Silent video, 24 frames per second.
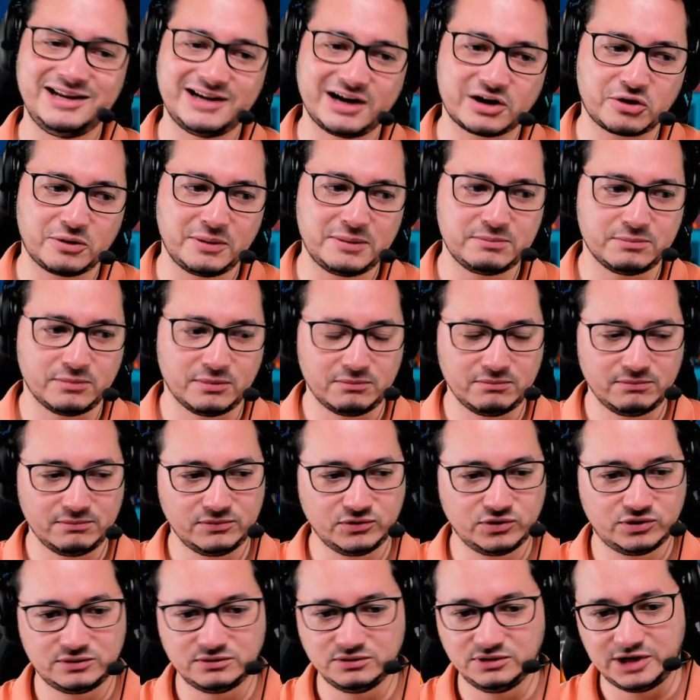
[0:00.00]
il y a quand même
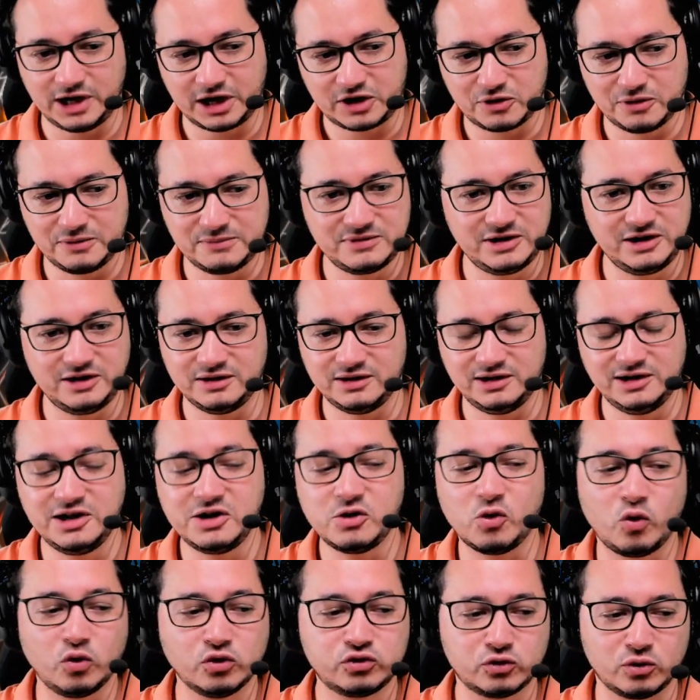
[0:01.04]
il y a quand même les,
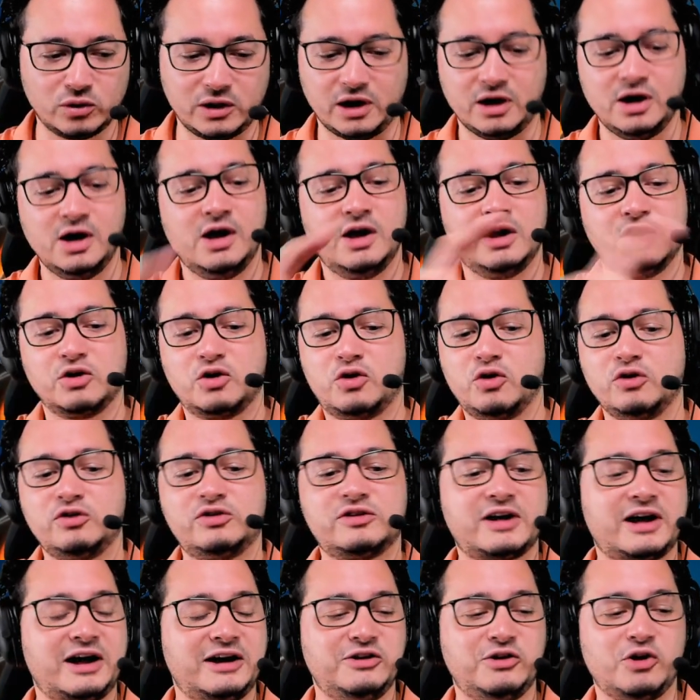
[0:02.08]
héros sont là. Ghost
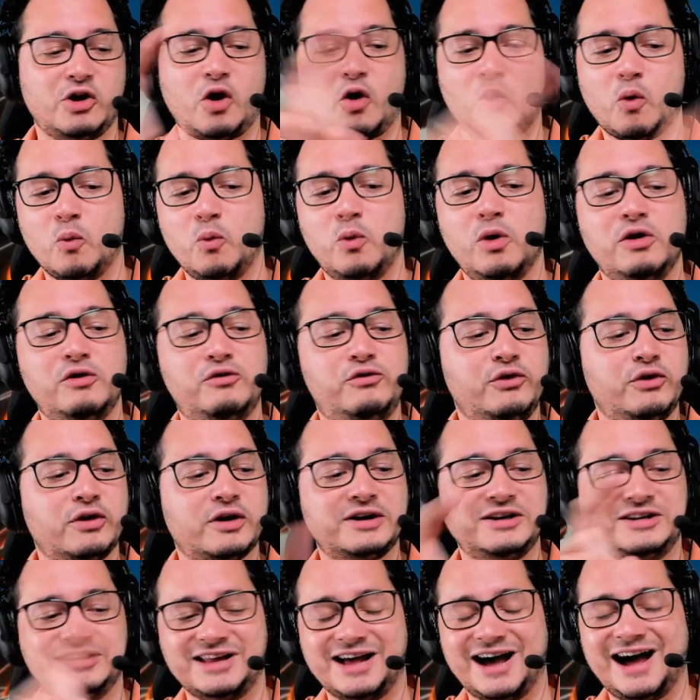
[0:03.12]
Rider,
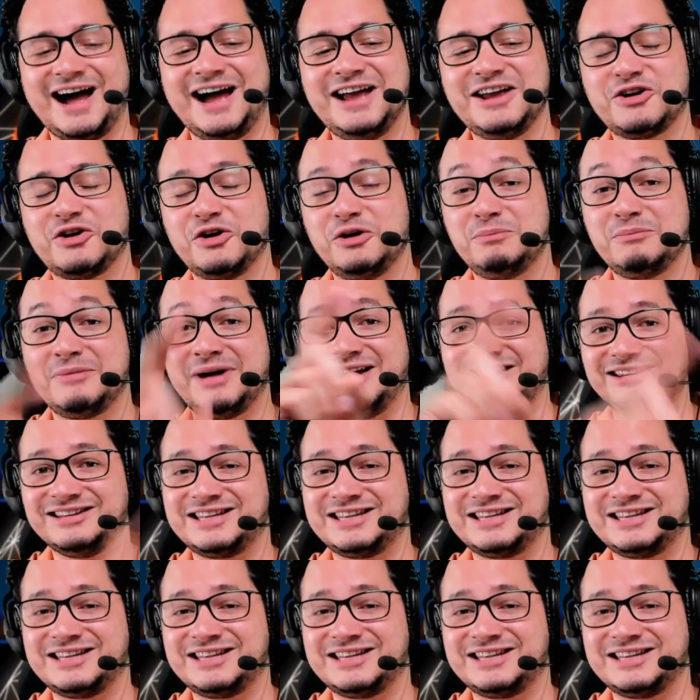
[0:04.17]
Wolverine, Iron Man,